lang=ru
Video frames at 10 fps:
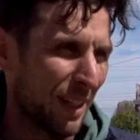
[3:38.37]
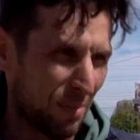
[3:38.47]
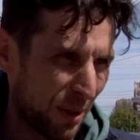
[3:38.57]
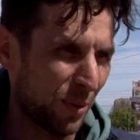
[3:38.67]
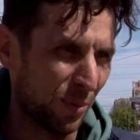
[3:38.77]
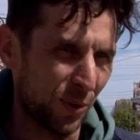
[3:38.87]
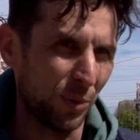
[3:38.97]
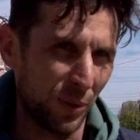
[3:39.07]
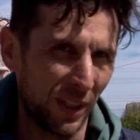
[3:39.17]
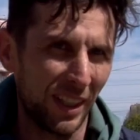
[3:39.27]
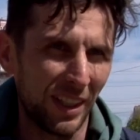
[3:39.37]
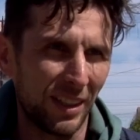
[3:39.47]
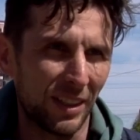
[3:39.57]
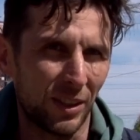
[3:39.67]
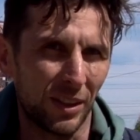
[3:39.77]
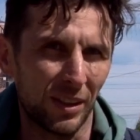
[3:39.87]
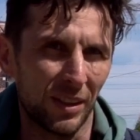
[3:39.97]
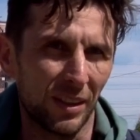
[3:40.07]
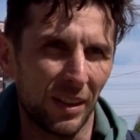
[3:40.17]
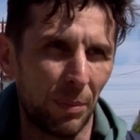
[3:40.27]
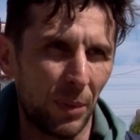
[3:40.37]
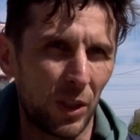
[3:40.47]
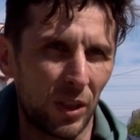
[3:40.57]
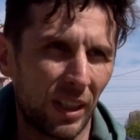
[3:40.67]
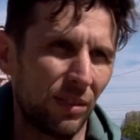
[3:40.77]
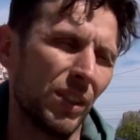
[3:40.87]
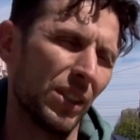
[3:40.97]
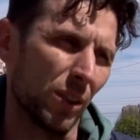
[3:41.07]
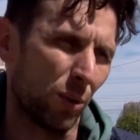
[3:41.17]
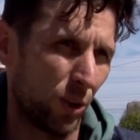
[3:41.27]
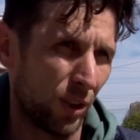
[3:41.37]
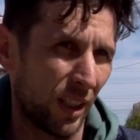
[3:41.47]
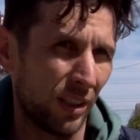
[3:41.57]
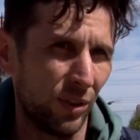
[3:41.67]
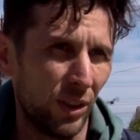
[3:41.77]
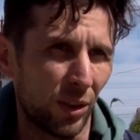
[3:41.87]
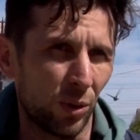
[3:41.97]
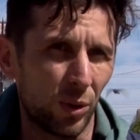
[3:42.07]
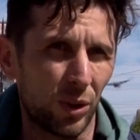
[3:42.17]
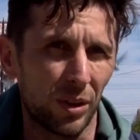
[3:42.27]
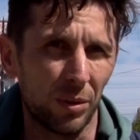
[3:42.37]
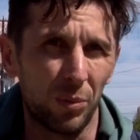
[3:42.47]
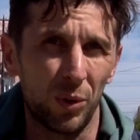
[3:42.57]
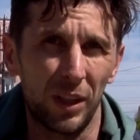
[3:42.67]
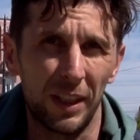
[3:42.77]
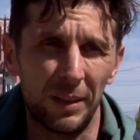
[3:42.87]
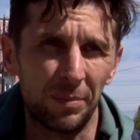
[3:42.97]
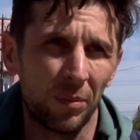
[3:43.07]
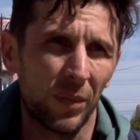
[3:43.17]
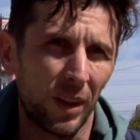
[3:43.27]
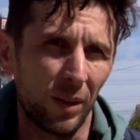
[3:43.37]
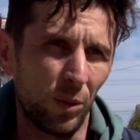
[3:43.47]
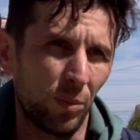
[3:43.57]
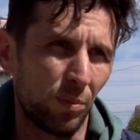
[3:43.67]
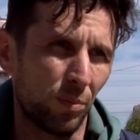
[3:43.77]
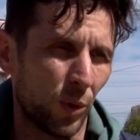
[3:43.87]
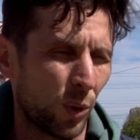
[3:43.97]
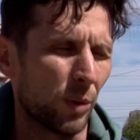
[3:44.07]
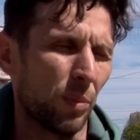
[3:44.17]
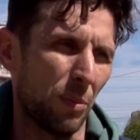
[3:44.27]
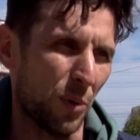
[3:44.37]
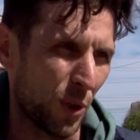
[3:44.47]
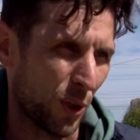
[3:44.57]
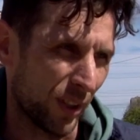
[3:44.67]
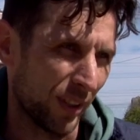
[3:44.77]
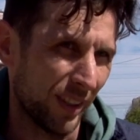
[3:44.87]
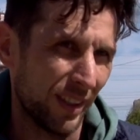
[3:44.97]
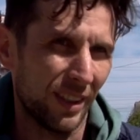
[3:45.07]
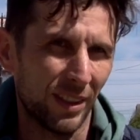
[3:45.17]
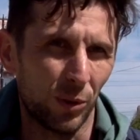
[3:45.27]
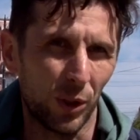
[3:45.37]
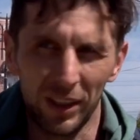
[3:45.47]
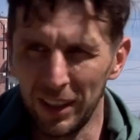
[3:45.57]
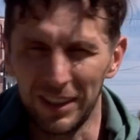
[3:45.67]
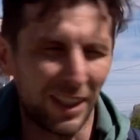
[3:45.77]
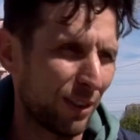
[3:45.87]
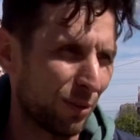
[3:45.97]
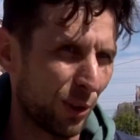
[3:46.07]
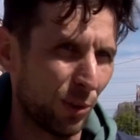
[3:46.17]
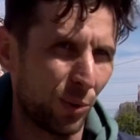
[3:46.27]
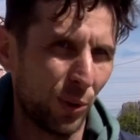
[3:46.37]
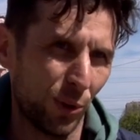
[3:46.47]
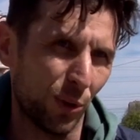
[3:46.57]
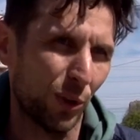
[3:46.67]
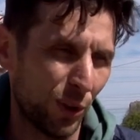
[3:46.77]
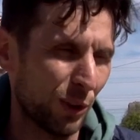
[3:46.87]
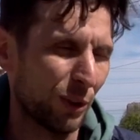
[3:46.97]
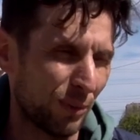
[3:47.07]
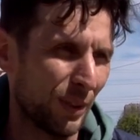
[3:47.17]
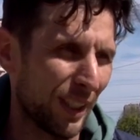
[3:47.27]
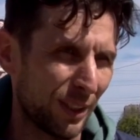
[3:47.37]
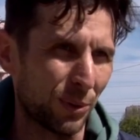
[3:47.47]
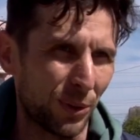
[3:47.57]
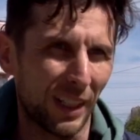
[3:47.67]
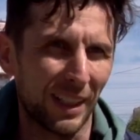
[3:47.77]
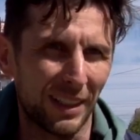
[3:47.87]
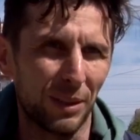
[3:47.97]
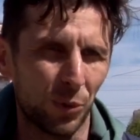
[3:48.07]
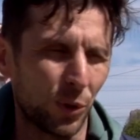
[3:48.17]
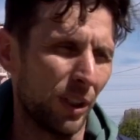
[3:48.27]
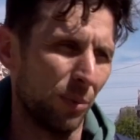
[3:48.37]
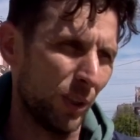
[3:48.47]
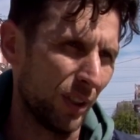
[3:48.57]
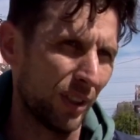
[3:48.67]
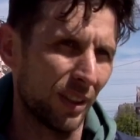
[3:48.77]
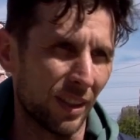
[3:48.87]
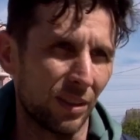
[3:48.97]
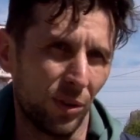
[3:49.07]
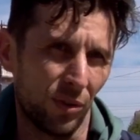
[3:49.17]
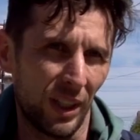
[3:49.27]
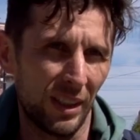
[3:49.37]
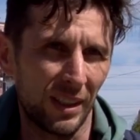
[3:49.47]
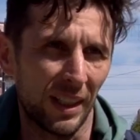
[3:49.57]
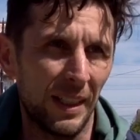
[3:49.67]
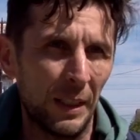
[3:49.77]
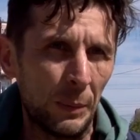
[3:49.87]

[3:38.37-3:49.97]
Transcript: да, подумываю переехать. Э, опять же, развитие. Хочется развития, хочется более, ну, город побольше. Вот, а так Саратов я люблю, но есть куда ему стремиться, развиваться